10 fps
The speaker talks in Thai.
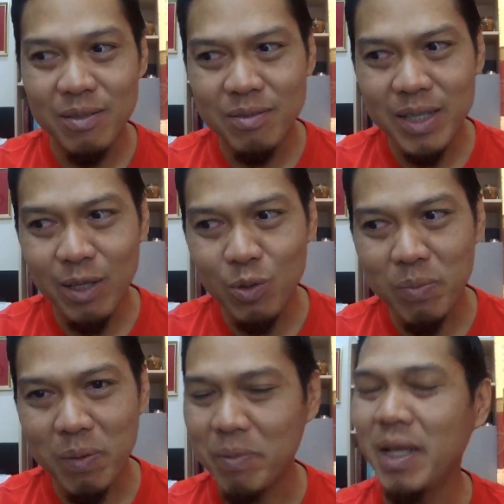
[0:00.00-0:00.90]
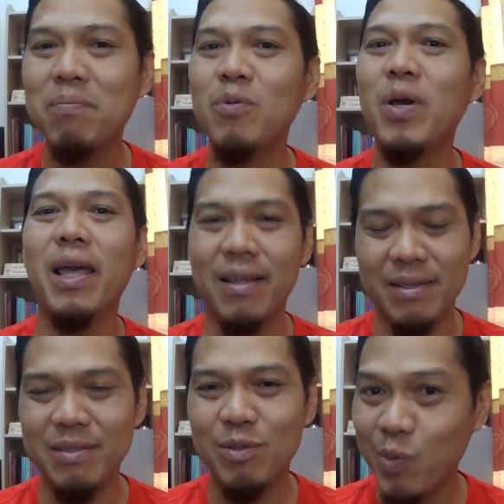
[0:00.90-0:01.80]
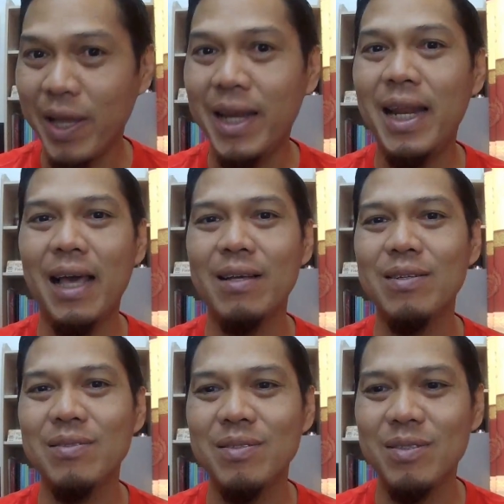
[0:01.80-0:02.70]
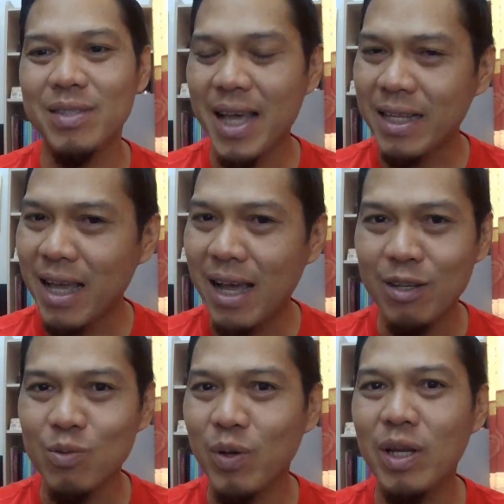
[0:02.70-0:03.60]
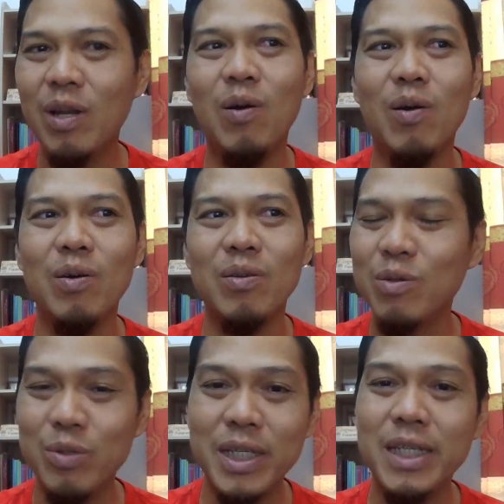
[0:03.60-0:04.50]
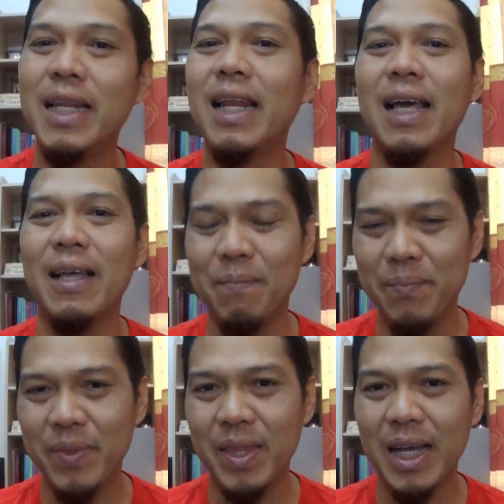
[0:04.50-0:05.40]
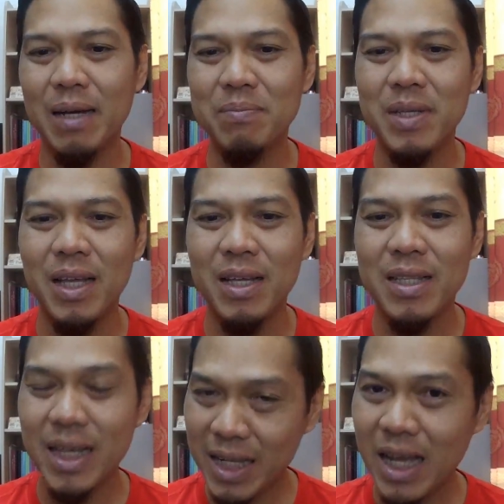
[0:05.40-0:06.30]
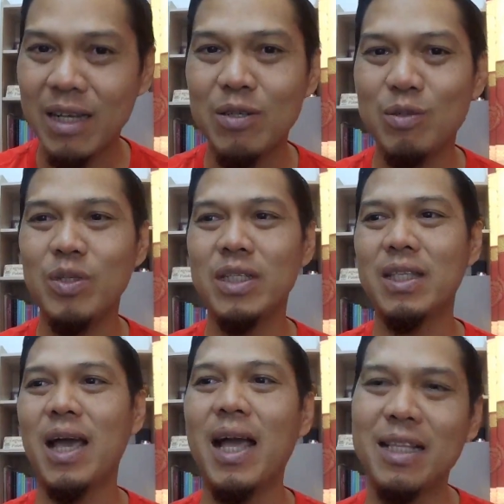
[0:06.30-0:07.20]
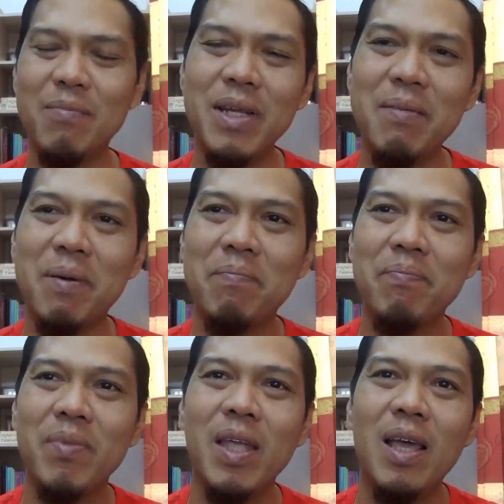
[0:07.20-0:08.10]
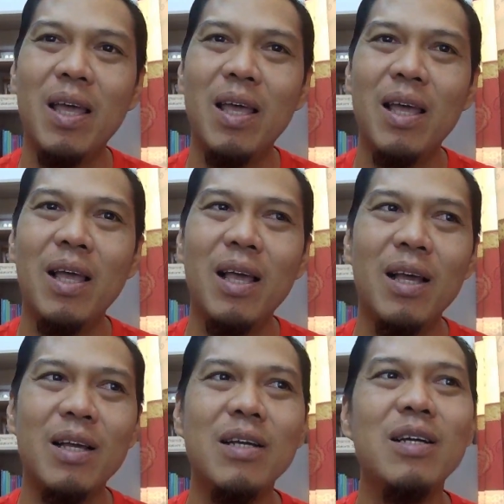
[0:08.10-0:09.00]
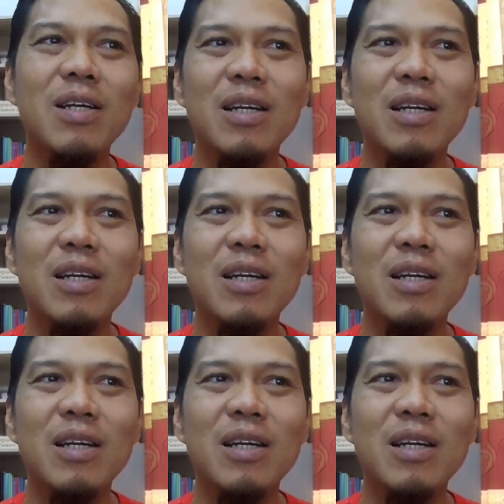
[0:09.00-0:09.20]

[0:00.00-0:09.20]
แต่งตัวแบบเนี้ยบด้วยสวยเลยล่ะท่าทางสวยหล่อดูดีเลยล่ะนะครับท่าทางดูดีแต่อาจจะไม่ได้แบบ คือ